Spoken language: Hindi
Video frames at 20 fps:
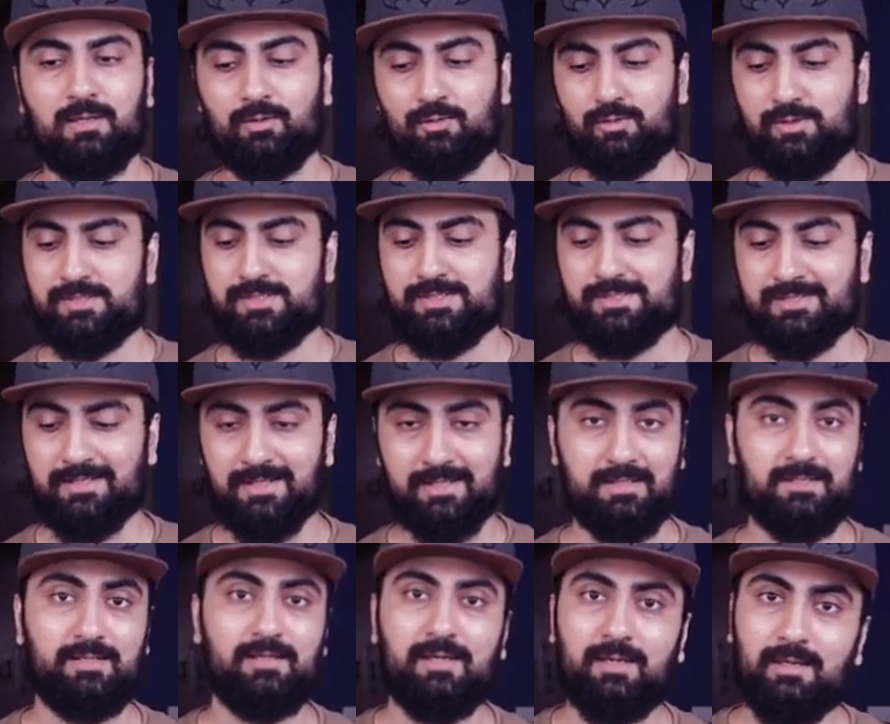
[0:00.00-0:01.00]
कोई चीज़
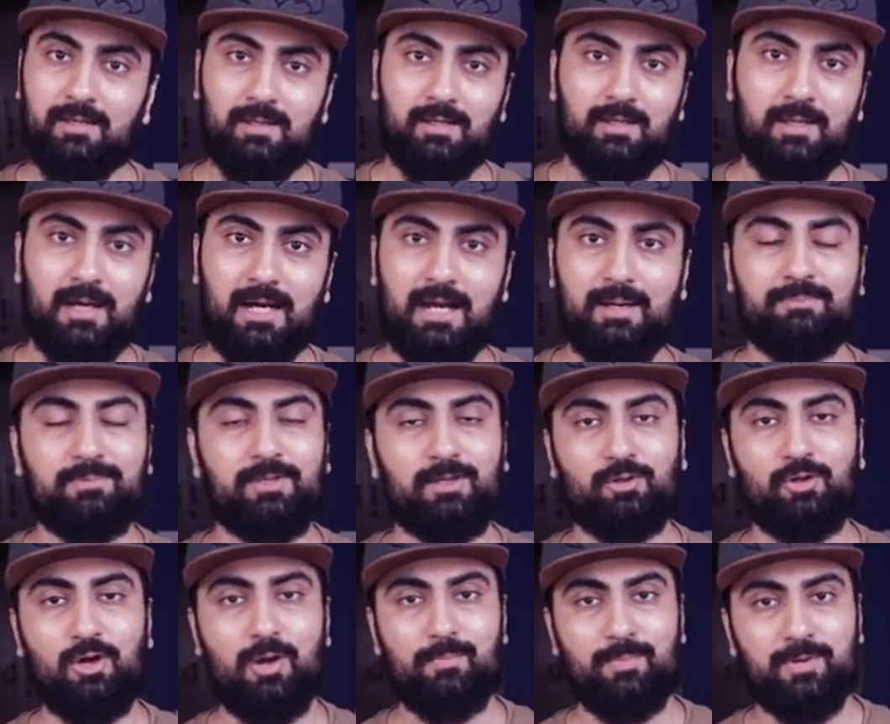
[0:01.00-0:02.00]
खरीदी है आपने
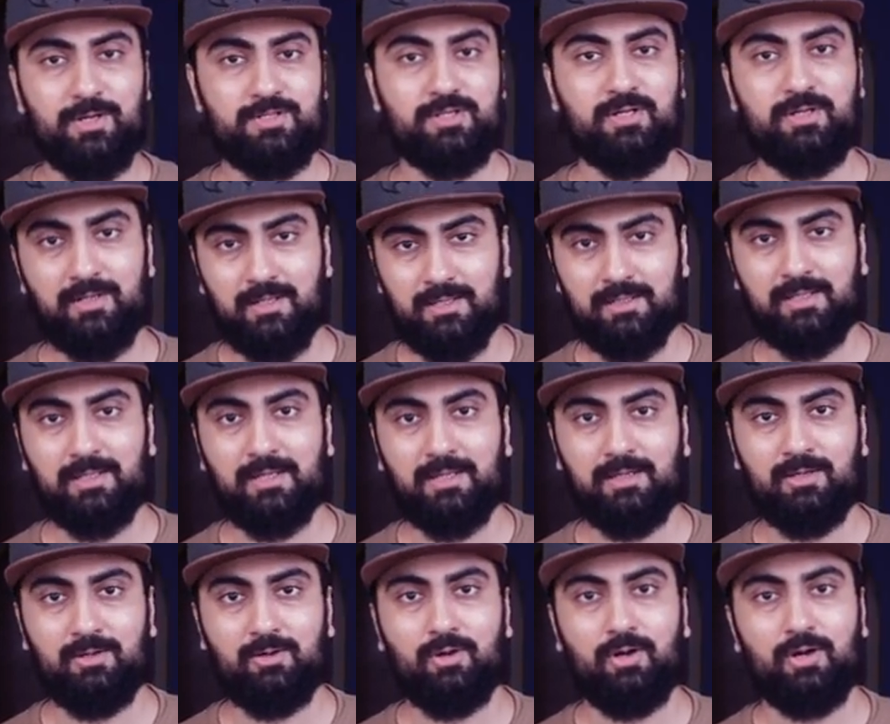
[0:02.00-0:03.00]
एक कॉम्पिटिशन रन
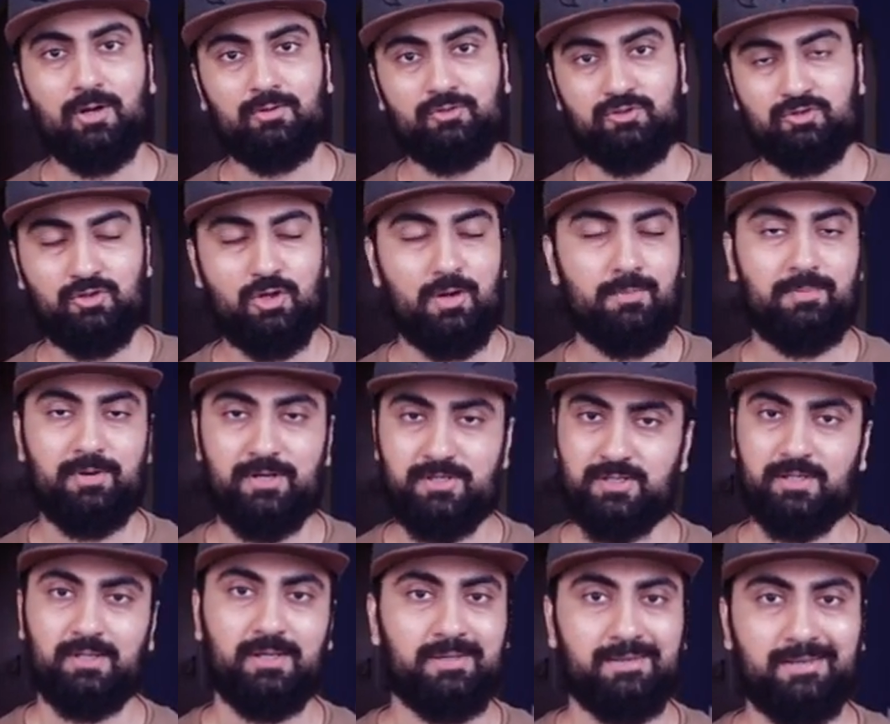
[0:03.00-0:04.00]
किया और उस
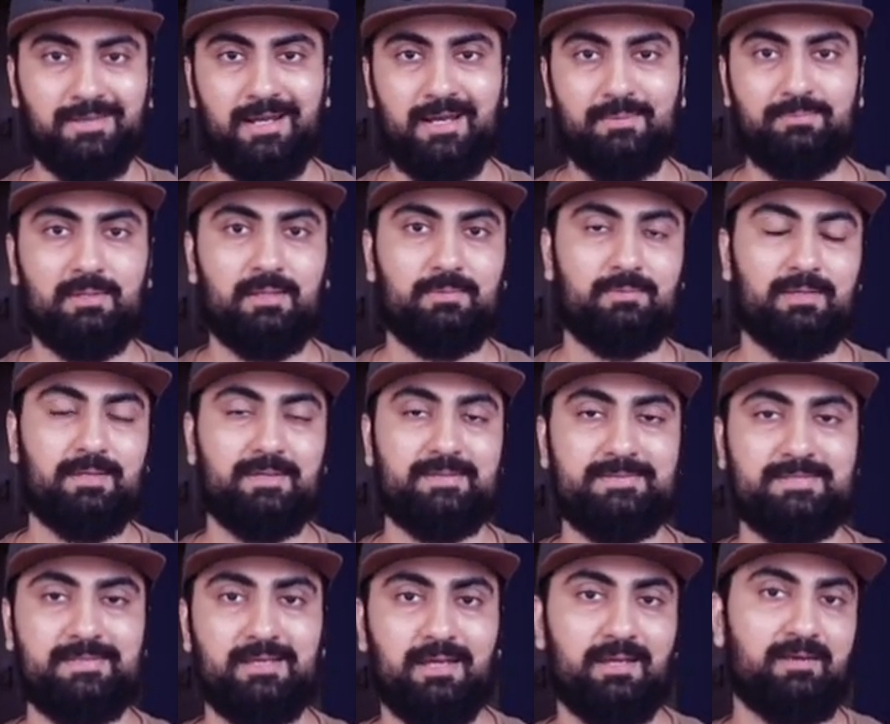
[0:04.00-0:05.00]
कॉम्पिटिशन के अंदर आपने अपने
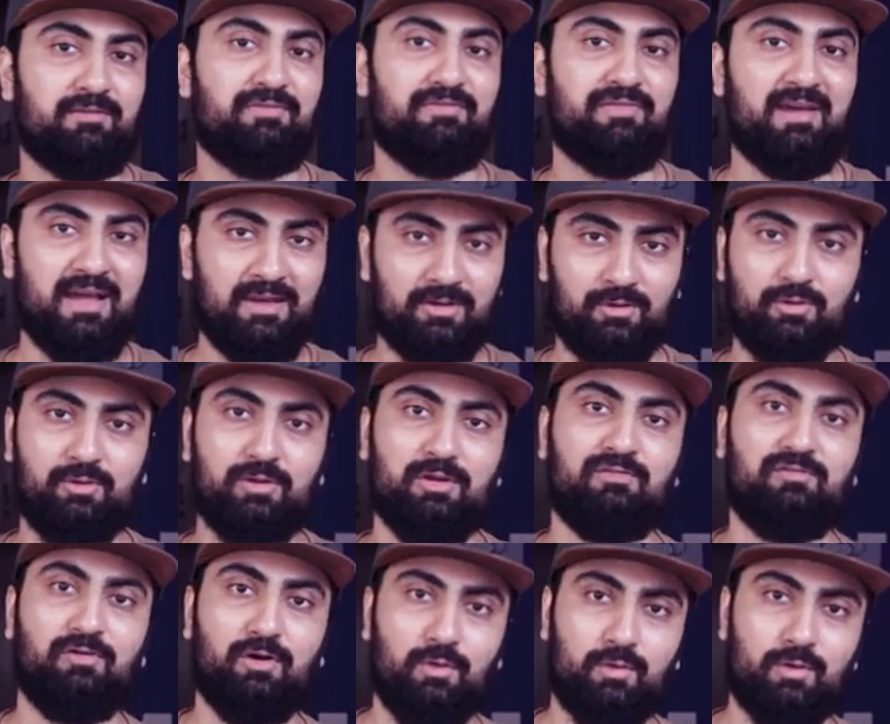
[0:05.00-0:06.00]
किसी एक फ़ैन को या
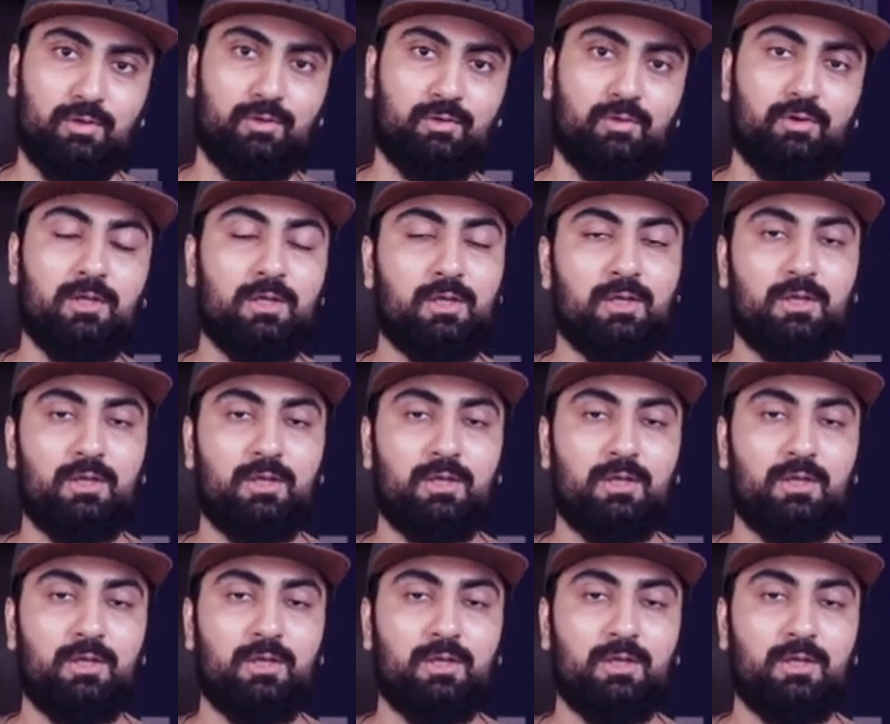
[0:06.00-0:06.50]
फॉलोअर को